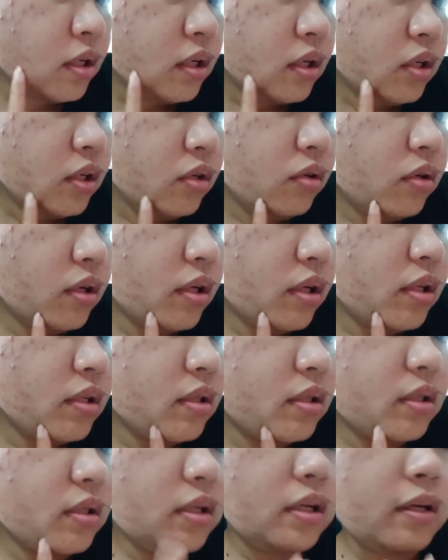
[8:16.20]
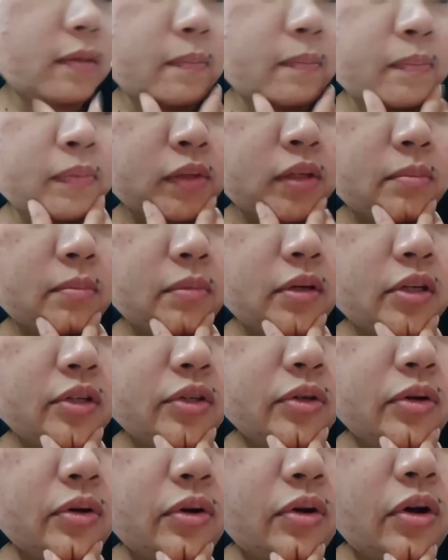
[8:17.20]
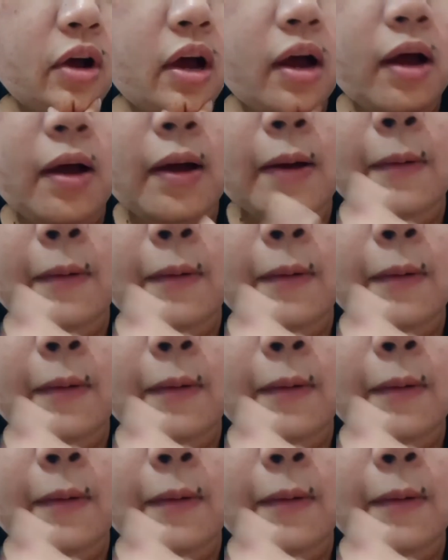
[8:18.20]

you can see, medyo uh,